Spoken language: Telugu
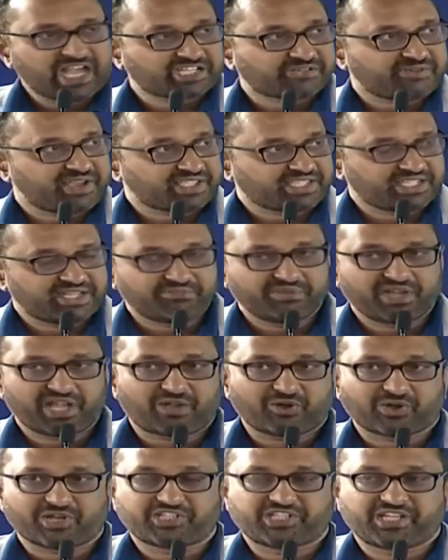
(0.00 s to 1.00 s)
ఆశ్వాసనంగా
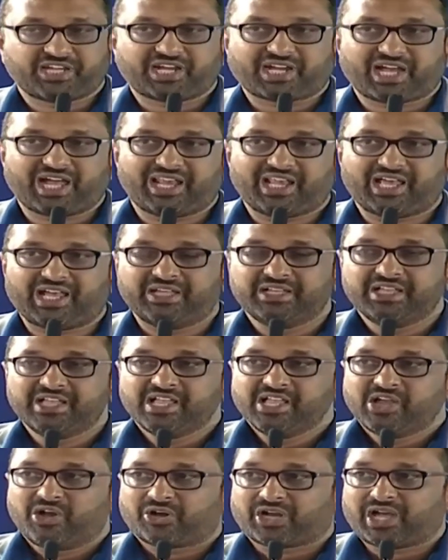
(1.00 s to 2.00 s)
ఒక చిరకాల
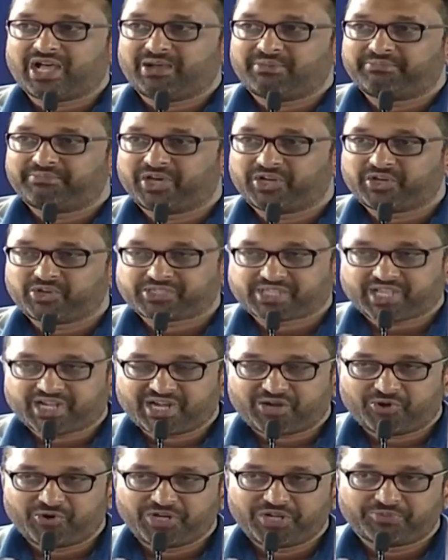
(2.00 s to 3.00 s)
ఒక
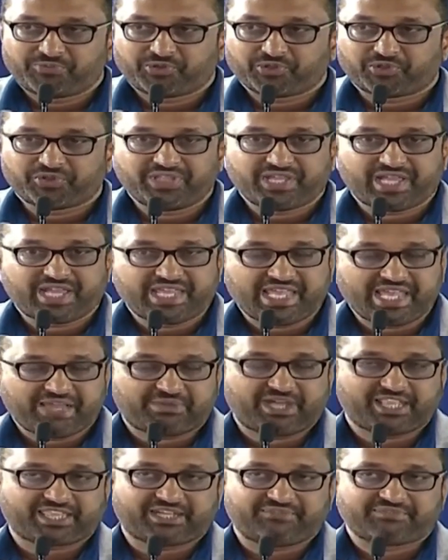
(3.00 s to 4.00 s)
భరోసాగా ఉండిపోతుంది అని
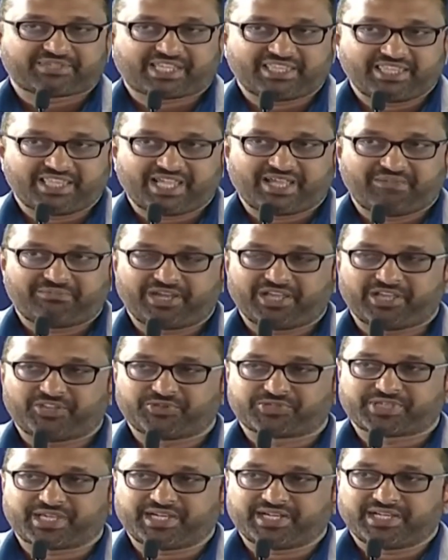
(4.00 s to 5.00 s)
ఏమాత్రం సందేహం
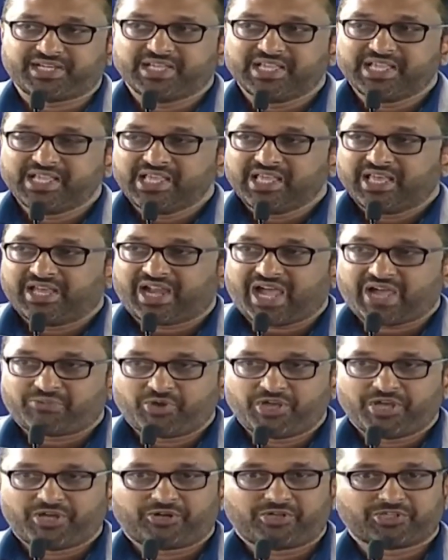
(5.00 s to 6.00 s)
లేదు సార్
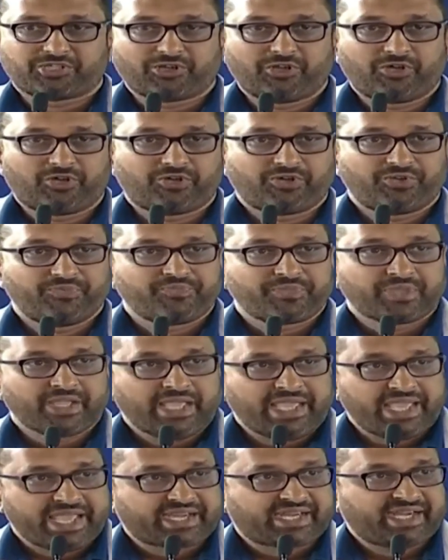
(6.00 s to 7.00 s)
రాబోయే రోజులో
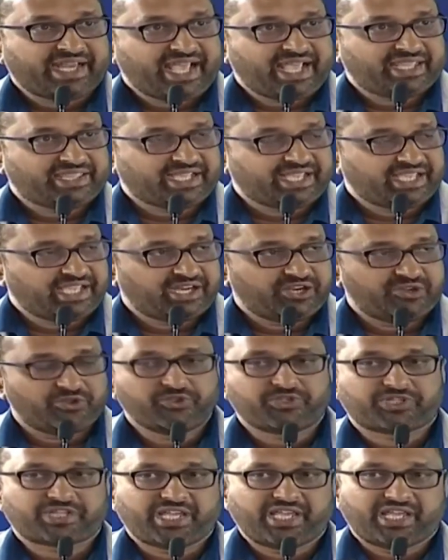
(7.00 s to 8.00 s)
ఇక్కడే దగ్గర
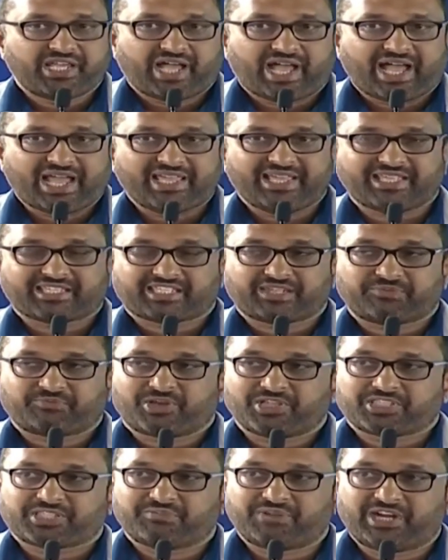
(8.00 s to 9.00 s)
నుంచి హైయెస్ట్
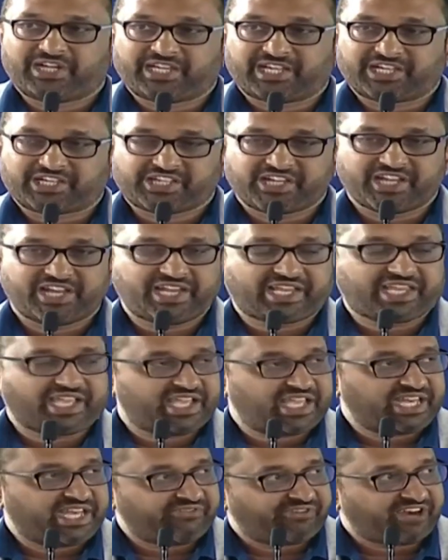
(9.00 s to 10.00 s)
పాసిబుల్ టెర్షియరీ
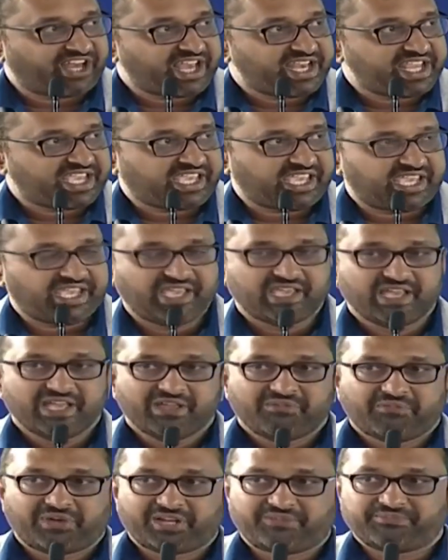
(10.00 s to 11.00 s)
కేర్ ఇవ్వడానికి
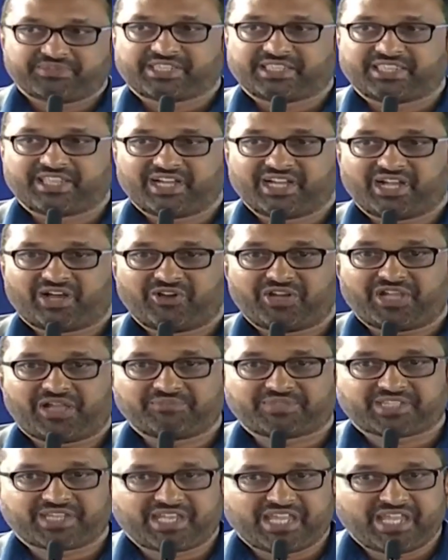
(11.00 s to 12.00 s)
మనం సిద్ధంగా
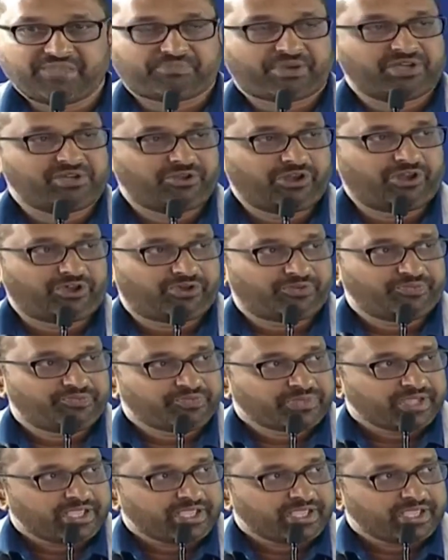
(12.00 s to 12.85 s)
ఉన్నాం సార్ ఈ పనుల్లో